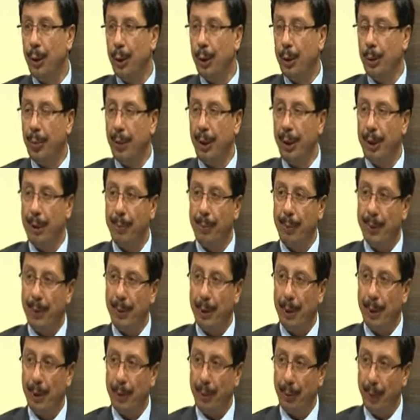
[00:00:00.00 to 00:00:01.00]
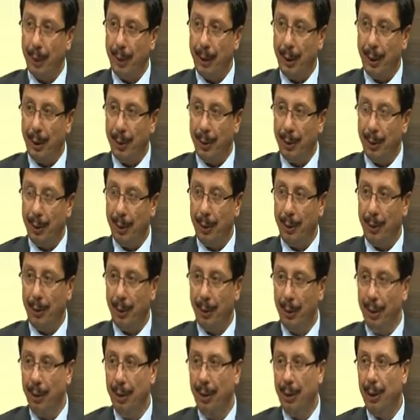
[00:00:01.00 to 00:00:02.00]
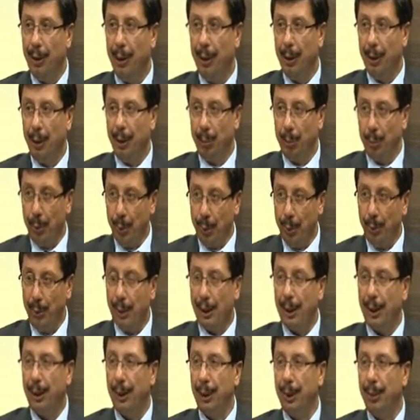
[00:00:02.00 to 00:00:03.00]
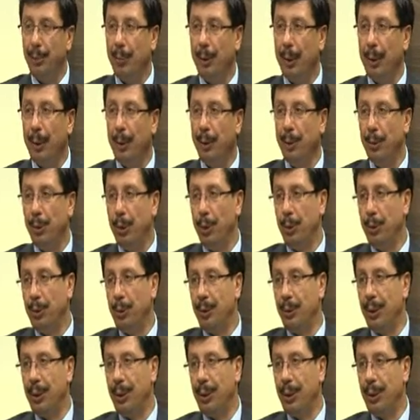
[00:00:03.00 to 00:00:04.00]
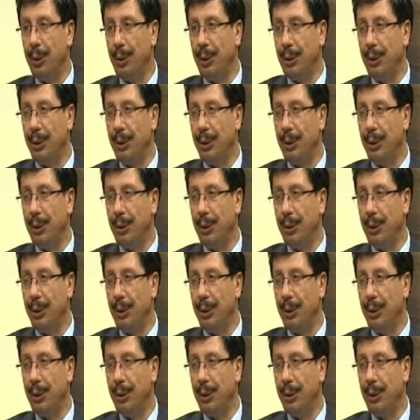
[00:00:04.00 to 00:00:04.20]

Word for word: Cumartesi, Pazar günleri yapılıyordu. Bu yıldan itibaren 4 güne çıktı. 4